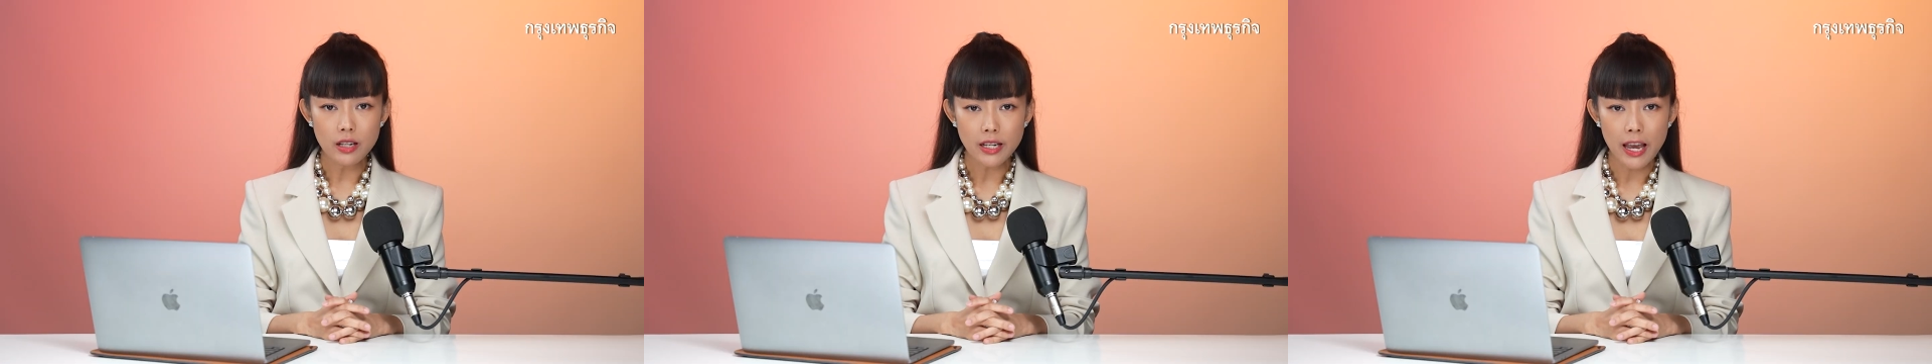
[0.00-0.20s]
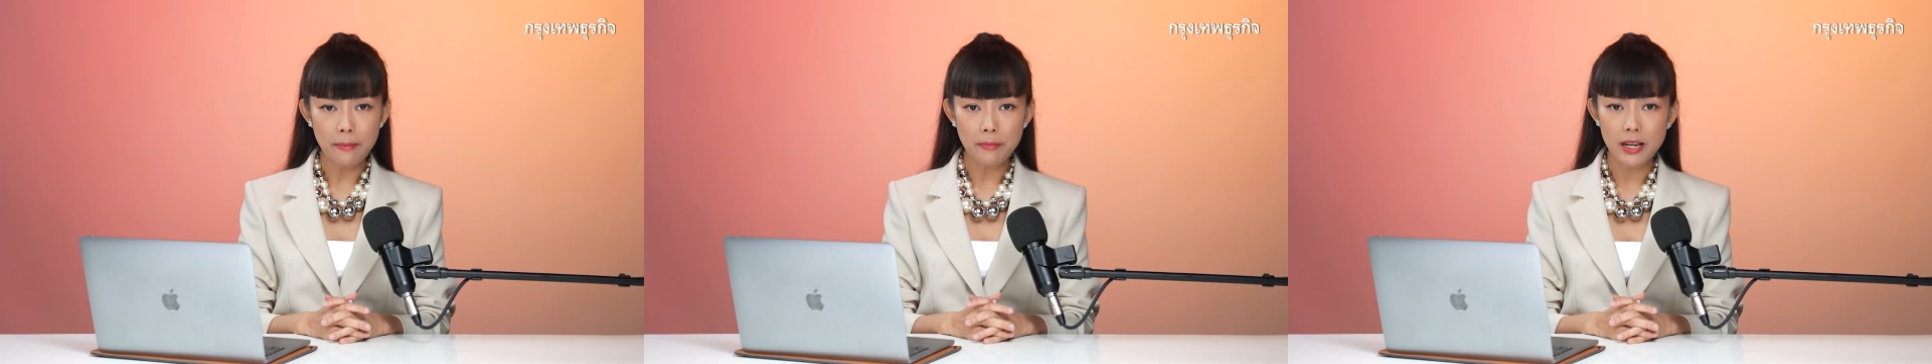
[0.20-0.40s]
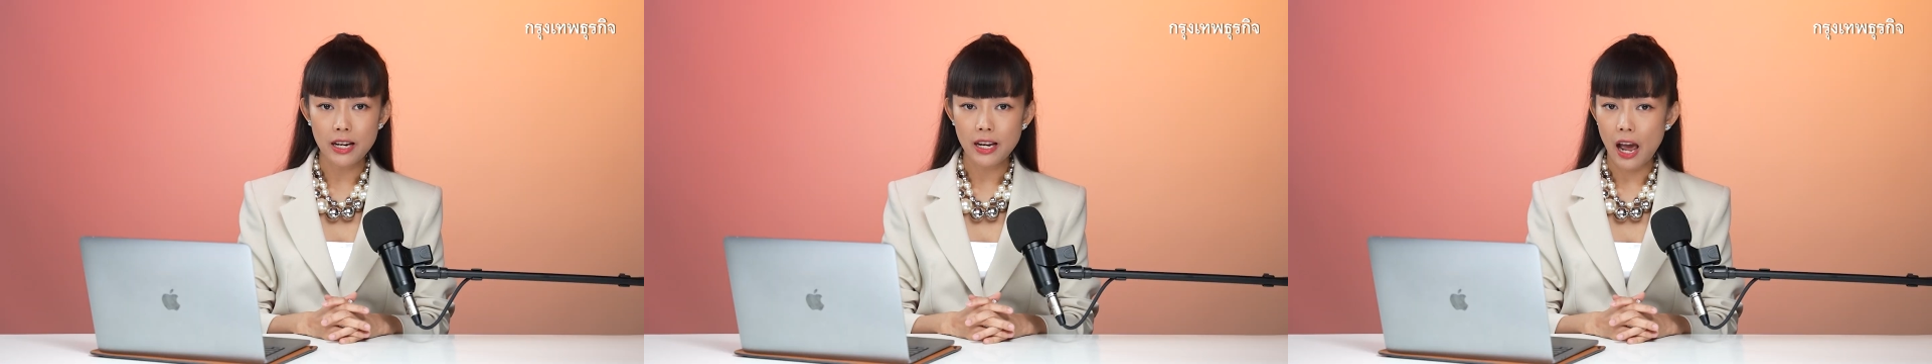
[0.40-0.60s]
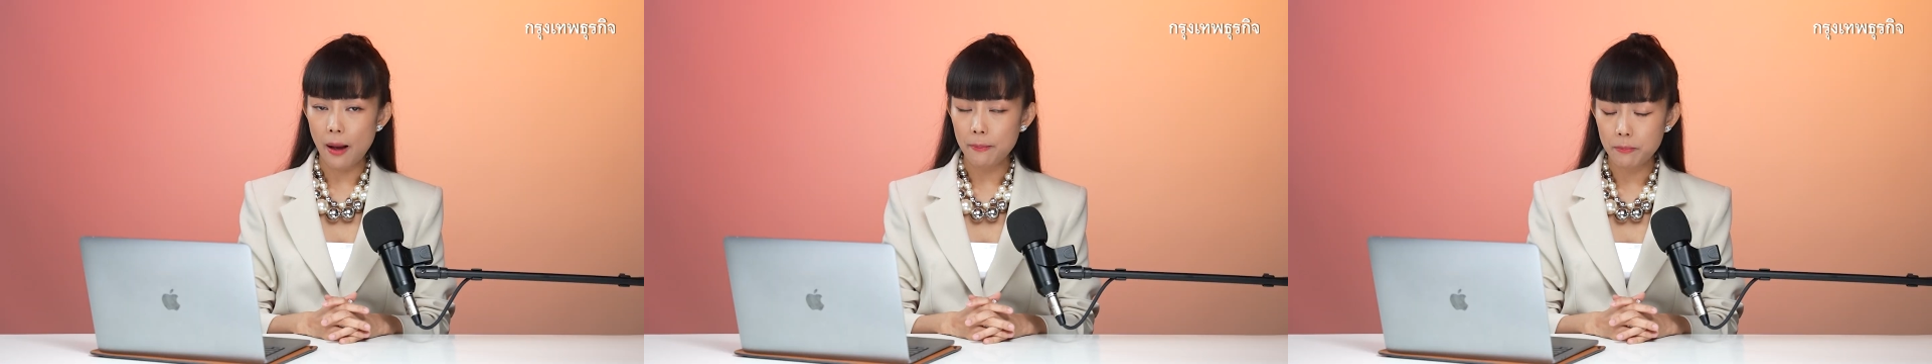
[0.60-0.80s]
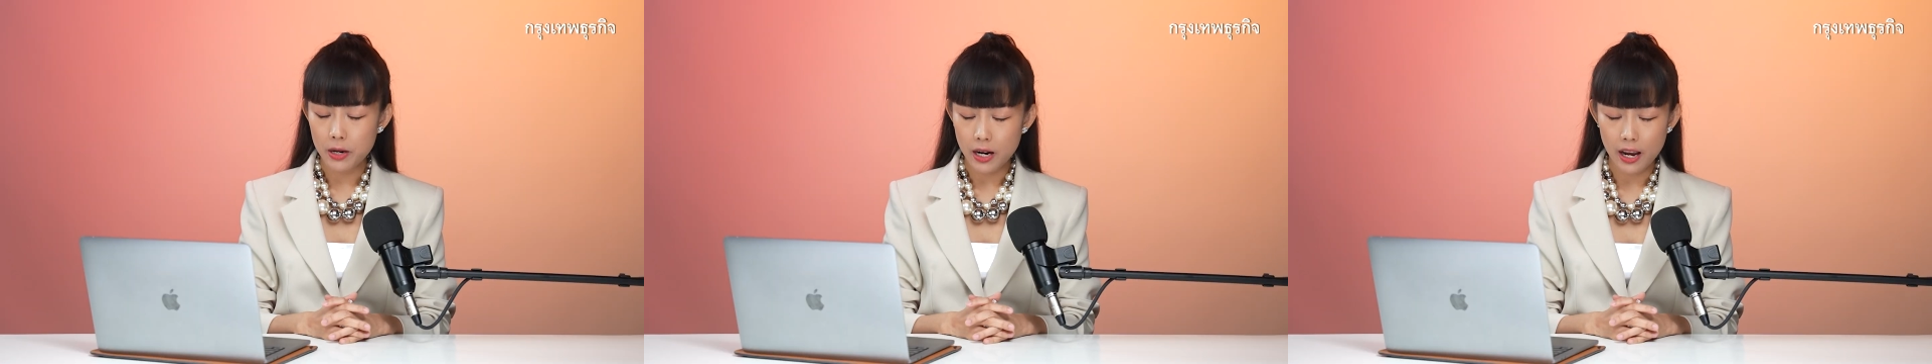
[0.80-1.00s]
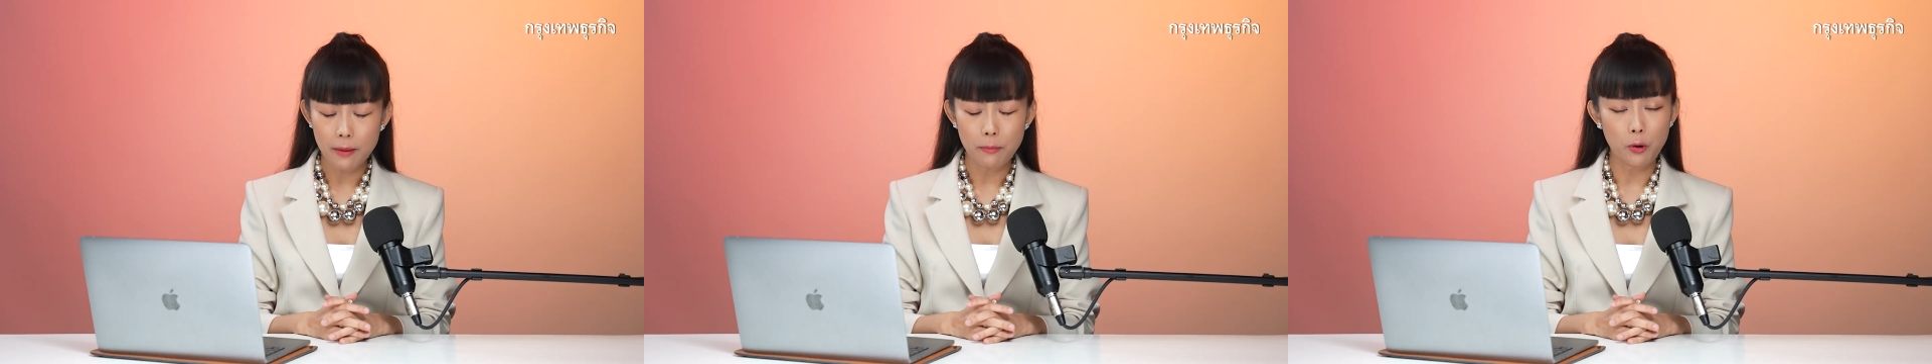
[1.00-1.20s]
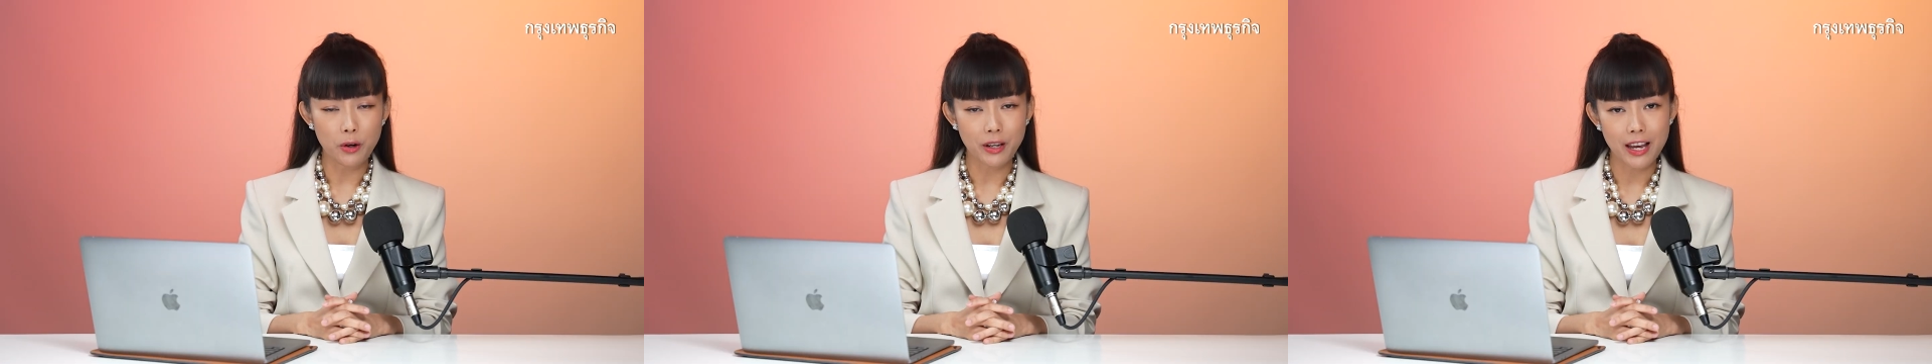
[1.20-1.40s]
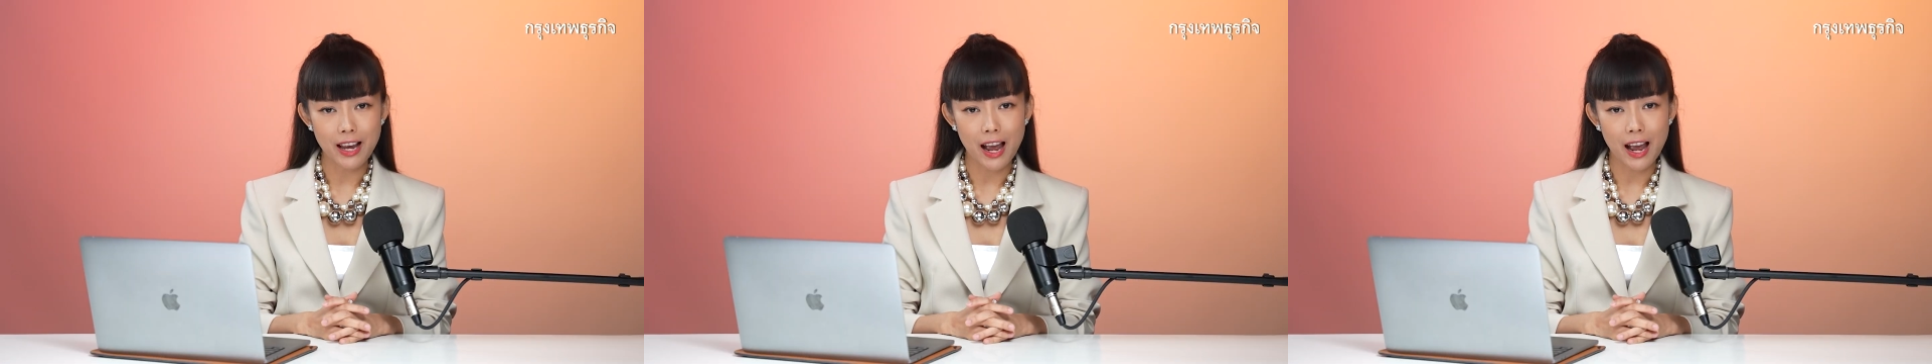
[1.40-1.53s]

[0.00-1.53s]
งเกมนี้ทำเพื่อเหตุผล